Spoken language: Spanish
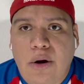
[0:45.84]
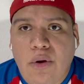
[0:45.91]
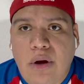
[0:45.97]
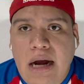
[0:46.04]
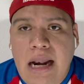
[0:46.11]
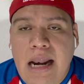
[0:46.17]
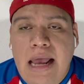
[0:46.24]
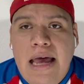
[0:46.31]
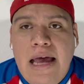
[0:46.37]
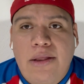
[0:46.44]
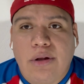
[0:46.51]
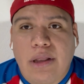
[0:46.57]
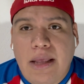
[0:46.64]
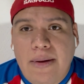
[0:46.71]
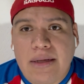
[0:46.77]
local,
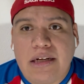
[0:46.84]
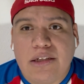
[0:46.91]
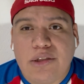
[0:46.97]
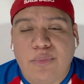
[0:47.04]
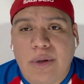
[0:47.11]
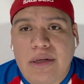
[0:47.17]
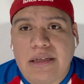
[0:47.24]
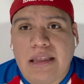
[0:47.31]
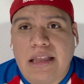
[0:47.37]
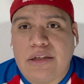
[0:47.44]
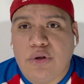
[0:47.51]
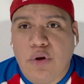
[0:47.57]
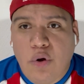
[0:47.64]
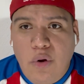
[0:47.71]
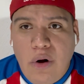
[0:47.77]
donde va a ser su
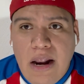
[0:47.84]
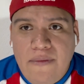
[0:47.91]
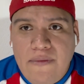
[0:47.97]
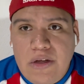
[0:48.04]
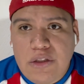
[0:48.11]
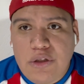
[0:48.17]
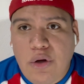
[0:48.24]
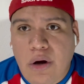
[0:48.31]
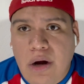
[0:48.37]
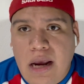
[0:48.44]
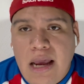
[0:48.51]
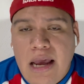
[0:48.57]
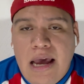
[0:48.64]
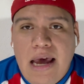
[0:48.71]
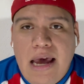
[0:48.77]
presentación con la afición,
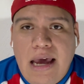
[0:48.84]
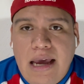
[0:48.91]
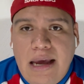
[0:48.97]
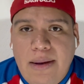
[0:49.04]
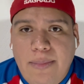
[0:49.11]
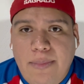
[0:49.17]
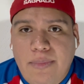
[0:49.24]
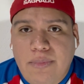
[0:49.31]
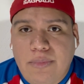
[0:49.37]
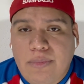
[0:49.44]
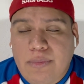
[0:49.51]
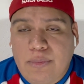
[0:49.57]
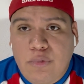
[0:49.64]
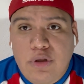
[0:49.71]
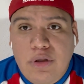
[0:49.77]
eh,
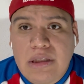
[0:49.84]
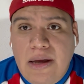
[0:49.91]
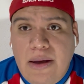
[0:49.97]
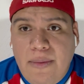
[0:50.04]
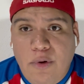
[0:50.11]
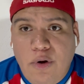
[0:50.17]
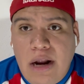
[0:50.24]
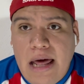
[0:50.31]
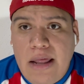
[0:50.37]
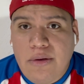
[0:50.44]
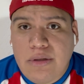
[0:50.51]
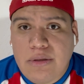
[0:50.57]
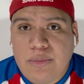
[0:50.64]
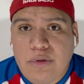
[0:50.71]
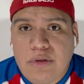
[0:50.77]
muchos
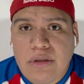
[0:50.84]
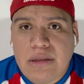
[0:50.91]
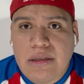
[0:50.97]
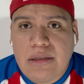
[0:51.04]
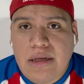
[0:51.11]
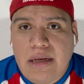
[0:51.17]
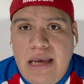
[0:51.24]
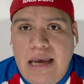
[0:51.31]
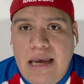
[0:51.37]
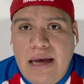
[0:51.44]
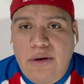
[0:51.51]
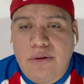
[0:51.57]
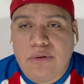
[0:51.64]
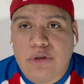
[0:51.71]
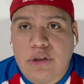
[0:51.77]
abonados, muchos eh,
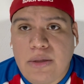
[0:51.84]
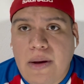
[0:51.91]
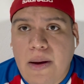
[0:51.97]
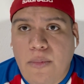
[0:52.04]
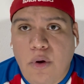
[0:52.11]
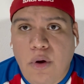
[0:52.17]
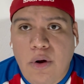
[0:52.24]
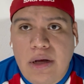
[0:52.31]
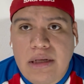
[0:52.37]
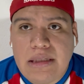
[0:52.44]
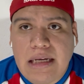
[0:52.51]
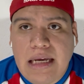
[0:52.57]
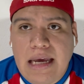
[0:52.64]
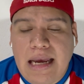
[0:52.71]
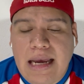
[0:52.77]
con su chivabono,
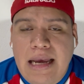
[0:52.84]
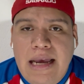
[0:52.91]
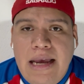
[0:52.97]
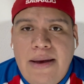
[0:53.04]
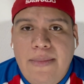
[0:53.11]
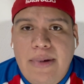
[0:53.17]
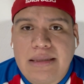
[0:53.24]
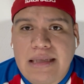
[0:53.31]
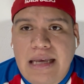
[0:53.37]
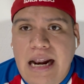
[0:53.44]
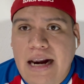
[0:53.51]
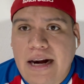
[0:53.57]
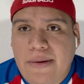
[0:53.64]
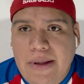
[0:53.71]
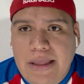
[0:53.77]
así que va a estar
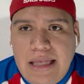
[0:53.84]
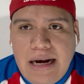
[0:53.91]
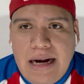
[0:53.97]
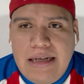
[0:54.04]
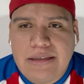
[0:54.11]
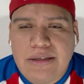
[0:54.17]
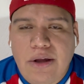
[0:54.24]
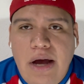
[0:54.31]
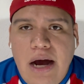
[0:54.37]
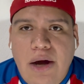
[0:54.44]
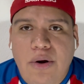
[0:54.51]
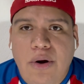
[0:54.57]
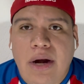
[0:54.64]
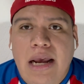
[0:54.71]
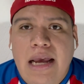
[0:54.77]
a reventar el estadio de
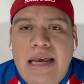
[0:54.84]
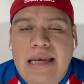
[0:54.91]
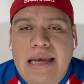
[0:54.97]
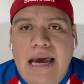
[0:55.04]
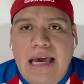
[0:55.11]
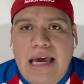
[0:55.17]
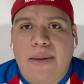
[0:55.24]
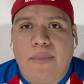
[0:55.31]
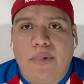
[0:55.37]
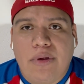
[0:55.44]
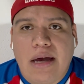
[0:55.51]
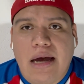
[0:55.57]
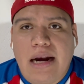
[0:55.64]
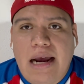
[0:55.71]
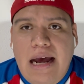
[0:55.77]
Akron y hay que
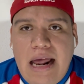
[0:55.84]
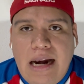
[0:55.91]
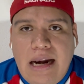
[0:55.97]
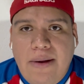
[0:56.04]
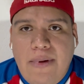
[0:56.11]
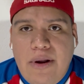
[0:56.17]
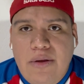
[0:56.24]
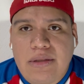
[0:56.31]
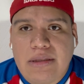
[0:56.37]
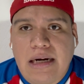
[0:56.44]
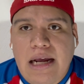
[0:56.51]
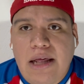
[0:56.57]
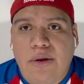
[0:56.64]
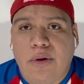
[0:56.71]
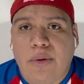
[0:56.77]
apoyar al rebaño
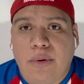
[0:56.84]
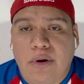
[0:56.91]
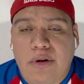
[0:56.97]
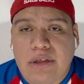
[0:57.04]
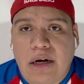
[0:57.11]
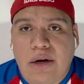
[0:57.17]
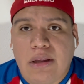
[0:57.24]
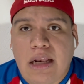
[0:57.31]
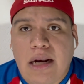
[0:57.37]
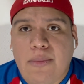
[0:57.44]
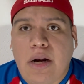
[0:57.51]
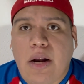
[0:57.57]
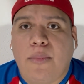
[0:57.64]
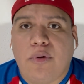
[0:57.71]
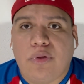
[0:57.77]
cerrado, los que no
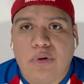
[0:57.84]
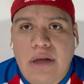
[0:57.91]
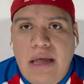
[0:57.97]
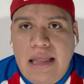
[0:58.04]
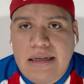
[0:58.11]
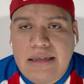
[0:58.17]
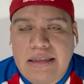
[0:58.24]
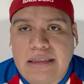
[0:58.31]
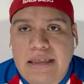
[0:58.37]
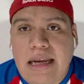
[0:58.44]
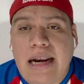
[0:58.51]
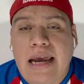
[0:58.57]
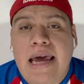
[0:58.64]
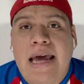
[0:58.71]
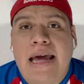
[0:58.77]
tenemos la oportunidad de
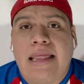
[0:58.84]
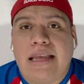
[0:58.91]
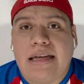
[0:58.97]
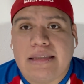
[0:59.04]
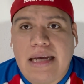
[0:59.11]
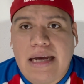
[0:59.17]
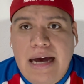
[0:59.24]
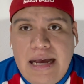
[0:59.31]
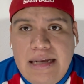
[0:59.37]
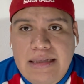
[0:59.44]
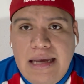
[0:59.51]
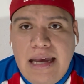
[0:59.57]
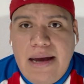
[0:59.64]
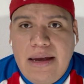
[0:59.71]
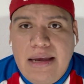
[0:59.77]
asistir desde
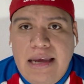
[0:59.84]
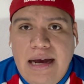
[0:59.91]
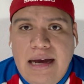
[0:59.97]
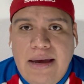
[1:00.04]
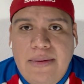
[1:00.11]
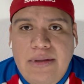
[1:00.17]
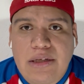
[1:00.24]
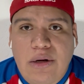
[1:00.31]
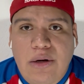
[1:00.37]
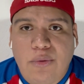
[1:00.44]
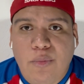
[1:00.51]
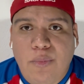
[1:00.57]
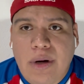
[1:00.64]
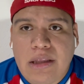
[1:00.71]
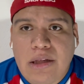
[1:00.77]
casa, ya que va a ser
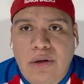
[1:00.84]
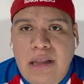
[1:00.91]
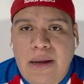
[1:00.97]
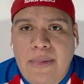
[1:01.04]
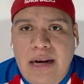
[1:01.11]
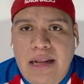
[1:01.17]
un partido también